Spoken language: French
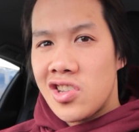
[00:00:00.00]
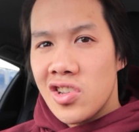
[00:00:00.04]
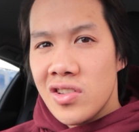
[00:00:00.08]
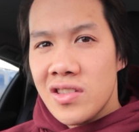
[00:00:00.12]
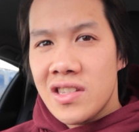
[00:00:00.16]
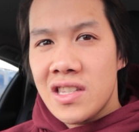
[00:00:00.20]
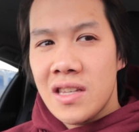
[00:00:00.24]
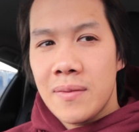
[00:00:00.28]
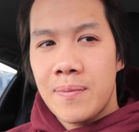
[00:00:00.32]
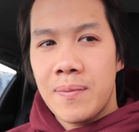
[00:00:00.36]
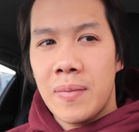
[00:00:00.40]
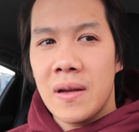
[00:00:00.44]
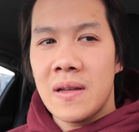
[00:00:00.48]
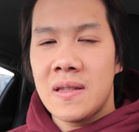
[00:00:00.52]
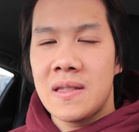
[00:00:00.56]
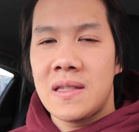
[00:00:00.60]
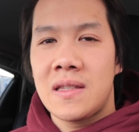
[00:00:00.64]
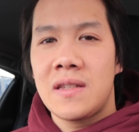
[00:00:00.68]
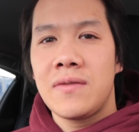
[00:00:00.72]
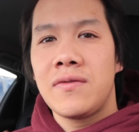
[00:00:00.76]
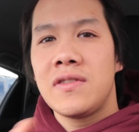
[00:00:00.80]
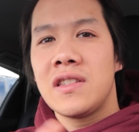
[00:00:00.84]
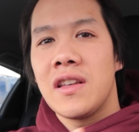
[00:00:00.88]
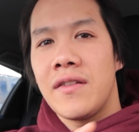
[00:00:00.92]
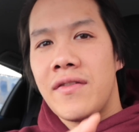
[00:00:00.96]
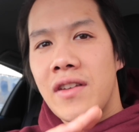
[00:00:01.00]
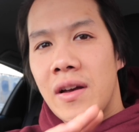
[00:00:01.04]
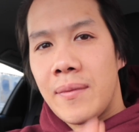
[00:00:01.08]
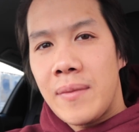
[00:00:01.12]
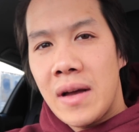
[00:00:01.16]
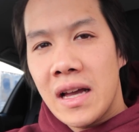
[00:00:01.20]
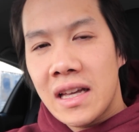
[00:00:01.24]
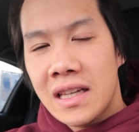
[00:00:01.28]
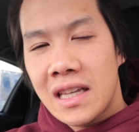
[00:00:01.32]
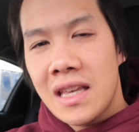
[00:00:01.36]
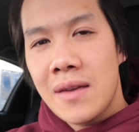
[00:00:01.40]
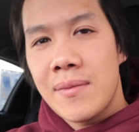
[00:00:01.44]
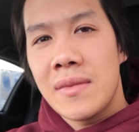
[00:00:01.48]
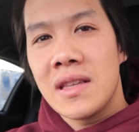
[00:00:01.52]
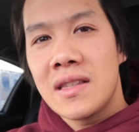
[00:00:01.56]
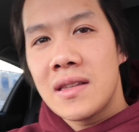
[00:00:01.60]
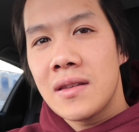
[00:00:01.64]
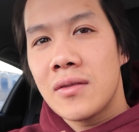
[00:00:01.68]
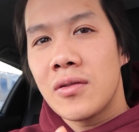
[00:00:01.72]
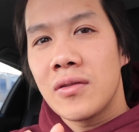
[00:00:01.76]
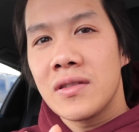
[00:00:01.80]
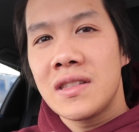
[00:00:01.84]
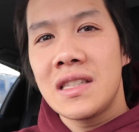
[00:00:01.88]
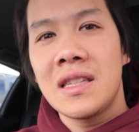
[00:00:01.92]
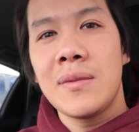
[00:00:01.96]
Et je ne sais pas si vous avez remarqué, mais ces
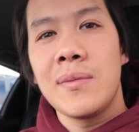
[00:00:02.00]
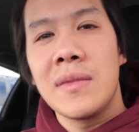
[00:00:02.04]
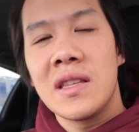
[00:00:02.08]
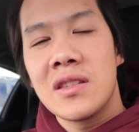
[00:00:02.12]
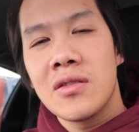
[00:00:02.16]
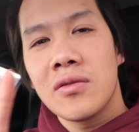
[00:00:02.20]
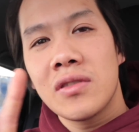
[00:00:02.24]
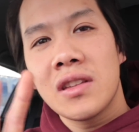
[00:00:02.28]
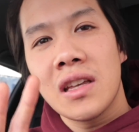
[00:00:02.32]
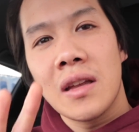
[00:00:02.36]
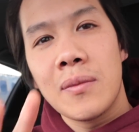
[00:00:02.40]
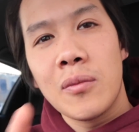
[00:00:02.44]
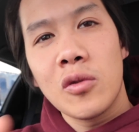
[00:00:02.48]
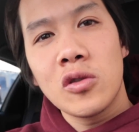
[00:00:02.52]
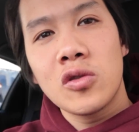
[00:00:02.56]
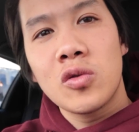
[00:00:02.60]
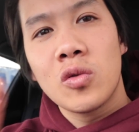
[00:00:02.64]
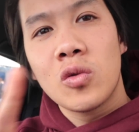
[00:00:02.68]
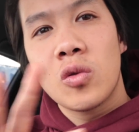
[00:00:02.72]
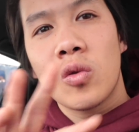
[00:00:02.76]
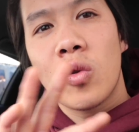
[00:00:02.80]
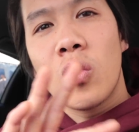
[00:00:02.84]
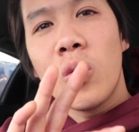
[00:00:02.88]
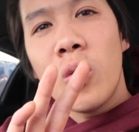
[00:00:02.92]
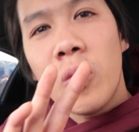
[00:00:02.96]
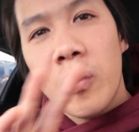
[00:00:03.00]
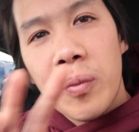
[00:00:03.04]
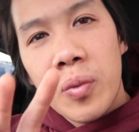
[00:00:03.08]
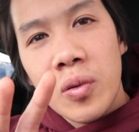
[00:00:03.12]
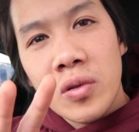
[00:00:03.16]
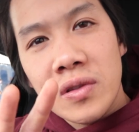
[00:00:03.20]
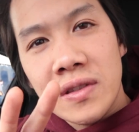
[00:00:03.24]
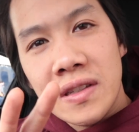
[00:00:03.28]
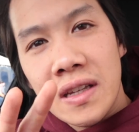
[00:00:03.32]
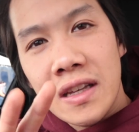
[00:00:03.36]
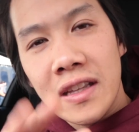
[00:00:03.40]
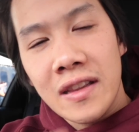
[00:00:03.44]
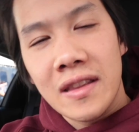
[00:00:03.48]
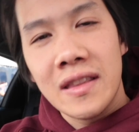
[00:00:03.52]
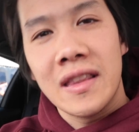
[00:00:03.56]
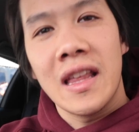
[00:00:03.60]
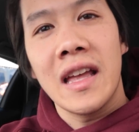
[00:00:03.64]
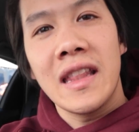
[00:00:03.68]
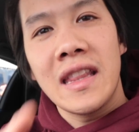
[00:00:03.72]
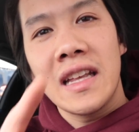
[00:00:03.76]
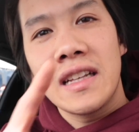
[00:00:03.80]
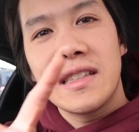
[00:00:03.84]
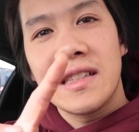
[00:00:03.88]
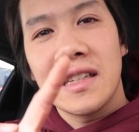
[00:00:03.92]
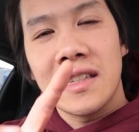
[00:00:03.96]
temps-ci, mes entraînements sont composés
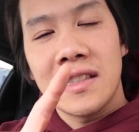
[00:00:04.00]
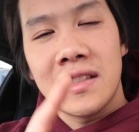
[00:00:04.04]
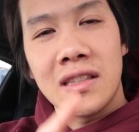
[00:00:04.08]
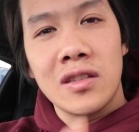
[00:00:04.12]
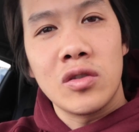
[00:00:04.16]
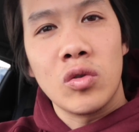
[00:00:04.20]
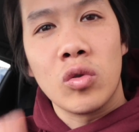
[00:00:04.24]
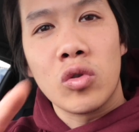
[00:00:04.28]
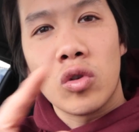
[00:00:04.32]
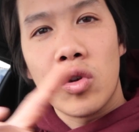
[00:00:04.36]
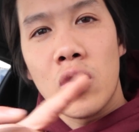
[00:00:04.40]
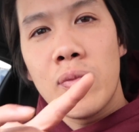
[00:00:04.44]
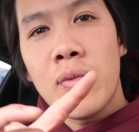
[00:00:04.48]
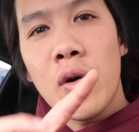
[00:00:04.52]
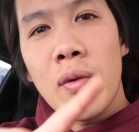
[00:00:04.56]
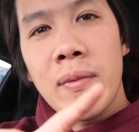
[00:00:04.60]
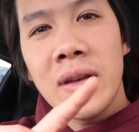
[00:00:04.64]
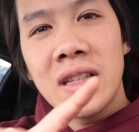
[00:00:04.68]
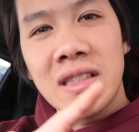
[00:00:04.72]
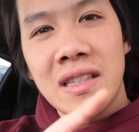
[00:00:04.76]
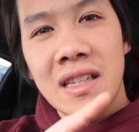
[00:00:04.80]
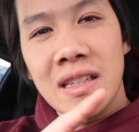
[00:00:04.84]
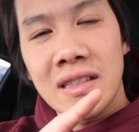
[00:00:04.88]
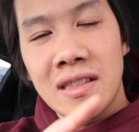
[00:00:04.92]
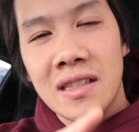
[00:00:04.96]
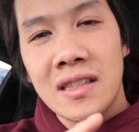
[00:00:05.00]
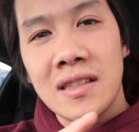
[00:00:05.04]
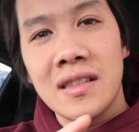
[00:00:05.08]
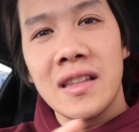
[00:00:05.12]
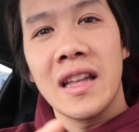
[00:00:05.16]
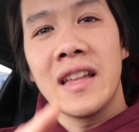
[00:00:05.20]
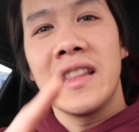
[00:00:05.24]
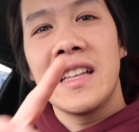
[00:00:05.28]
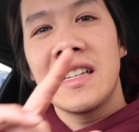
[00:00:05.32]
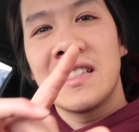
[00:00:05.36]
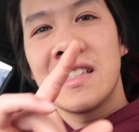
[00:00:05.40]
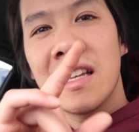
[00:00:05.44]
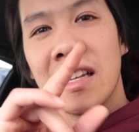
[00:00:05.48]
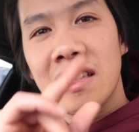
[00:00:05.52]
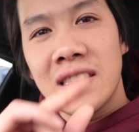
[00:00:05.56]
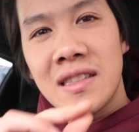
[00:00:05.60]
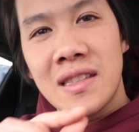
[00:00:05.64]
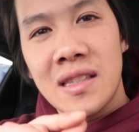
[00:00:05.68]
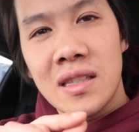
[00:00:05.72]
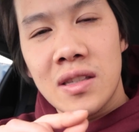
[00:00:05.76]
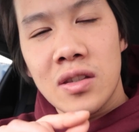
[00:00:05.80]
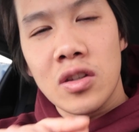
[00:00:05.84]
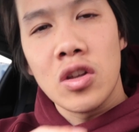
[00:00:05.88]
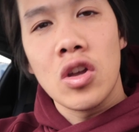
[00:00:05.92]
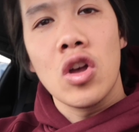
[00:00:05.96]
d'un exercice. Donc le premier exercice, d'un
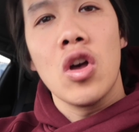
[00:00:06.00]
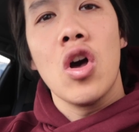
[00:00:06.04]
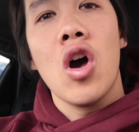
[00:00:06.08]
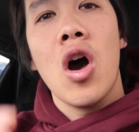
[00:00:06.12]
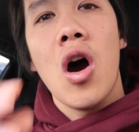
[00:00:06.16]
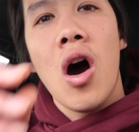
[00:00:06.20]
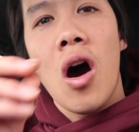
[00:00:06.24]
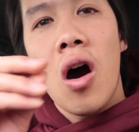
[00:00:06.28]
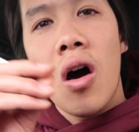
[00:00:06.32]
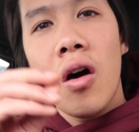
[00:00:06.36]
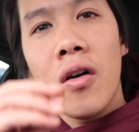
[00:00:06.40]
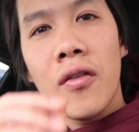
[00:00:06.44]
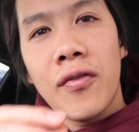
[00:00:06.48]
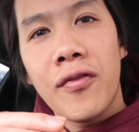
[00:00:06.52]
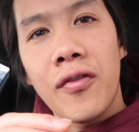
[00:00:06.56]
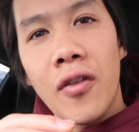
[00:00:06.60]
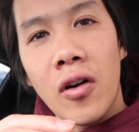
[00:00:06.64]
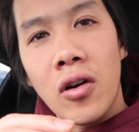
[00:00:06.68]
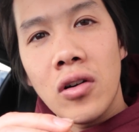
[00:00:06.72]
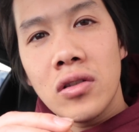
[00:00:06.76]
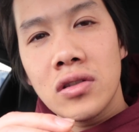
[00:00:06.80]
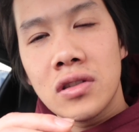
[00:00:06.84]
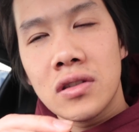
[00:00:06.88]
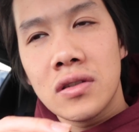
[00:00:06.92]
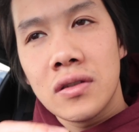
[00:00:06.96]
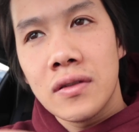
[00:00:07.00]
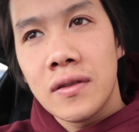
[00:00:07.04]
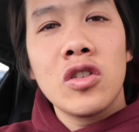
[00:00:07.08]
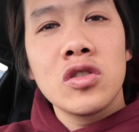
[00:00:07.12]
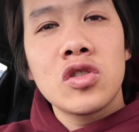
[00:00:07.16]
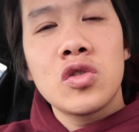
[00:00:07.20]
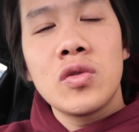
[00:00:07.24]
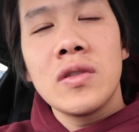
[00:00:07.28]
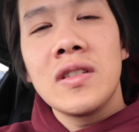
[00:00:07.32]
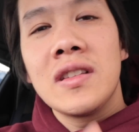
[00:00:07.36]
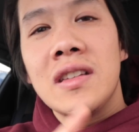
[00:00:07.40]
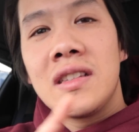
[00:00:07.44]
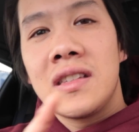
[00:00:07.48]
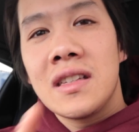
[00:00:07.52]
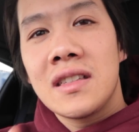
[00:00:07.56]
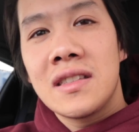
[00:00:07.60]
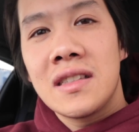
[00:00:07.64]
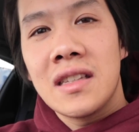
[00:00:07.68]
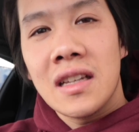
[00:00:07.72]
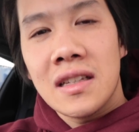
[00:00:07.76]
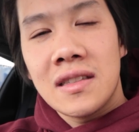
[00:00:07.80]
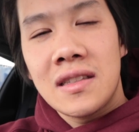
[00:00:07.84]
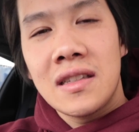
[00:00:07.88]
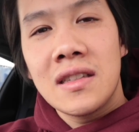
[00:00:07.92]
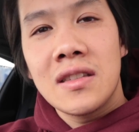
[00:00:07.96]
exercice en force, ensuite des
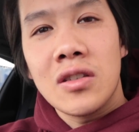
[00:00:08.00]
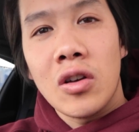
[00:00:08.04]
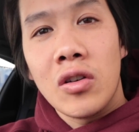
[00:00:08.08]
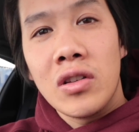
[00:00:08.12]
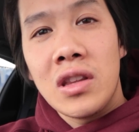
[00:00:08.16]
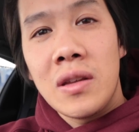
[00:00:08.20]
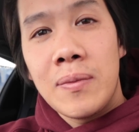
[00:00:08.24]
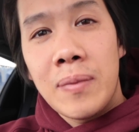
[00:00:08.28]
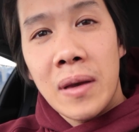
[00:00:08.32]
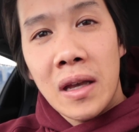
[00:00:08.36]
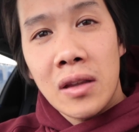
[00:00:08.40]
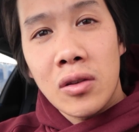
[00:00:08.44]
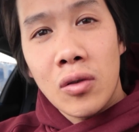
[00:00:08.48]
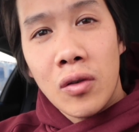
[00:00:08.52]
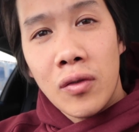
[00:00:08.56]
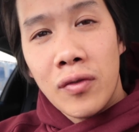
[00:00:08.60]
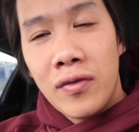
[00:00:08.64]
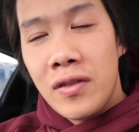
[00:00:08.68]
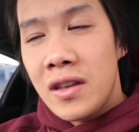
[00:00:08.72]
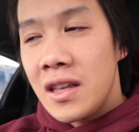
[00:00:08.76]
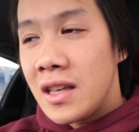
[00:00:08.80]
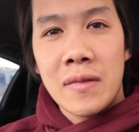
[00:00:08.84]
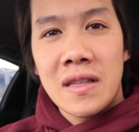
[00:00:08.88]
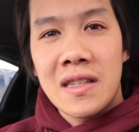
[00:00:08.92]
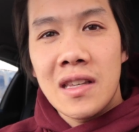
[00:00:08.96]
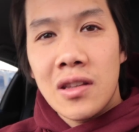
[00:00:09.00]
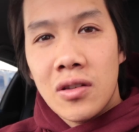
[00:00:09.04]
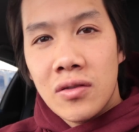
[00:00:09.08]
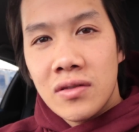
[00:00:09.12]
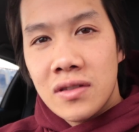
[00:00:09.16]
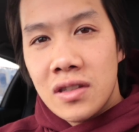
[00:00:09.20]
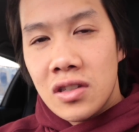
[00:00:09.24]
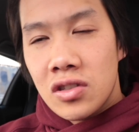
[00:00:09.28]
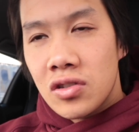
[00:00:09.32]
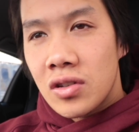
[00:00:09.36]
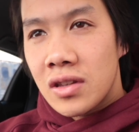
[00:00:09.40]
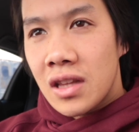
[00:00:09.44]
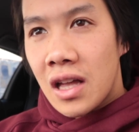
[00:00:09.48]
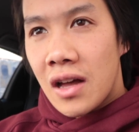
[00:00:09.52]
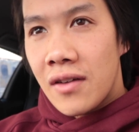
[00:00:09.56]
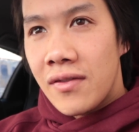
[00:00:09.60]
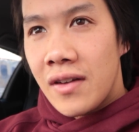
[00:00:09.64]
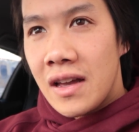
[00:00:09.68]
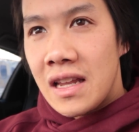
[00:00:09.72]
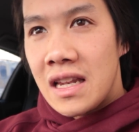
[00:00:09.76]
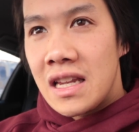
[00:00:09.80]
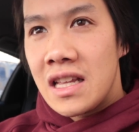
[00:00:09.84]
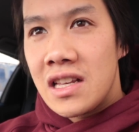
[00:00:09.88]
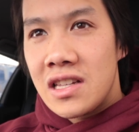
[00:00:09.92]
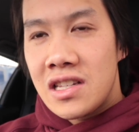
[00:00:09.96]
exercices en hypertrophie. Mais ces temps-ci, je
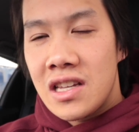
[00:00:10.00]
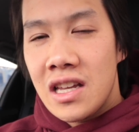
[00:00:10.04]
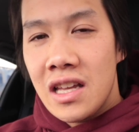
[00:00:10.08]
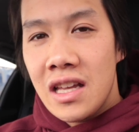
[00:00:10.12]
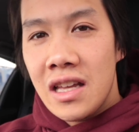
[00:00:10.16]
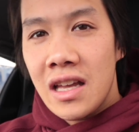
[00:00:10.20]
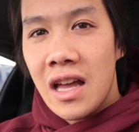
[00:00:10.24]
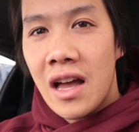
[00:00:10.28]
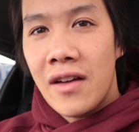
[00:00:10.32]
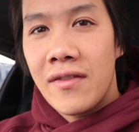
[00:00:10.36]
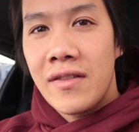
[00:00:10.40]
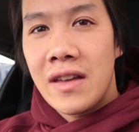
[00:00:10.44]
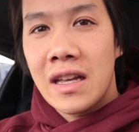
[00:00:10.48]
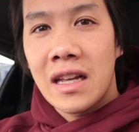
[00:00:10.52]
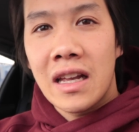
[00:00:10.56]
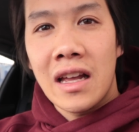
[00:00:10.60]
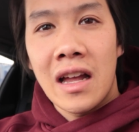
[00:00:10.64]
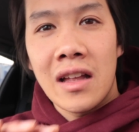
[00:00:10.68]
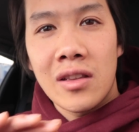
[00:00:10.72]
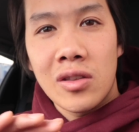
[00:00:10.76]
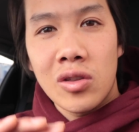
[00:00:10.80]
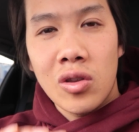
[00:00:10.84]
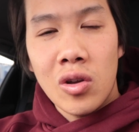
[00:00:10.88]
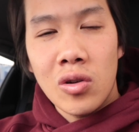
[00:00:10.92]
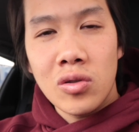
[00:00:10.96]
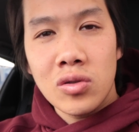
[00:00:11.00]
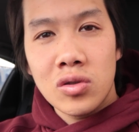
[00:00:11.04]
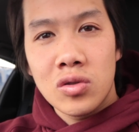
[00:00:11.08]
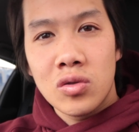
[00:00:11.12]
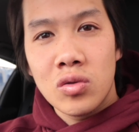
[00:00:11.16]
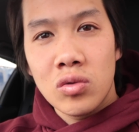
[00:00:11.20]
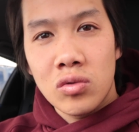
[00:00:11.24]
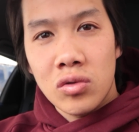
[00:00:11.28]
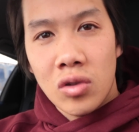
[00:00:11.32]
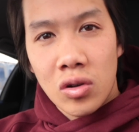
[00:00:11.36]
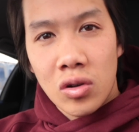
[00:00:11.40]
travaille léger avec un temps sous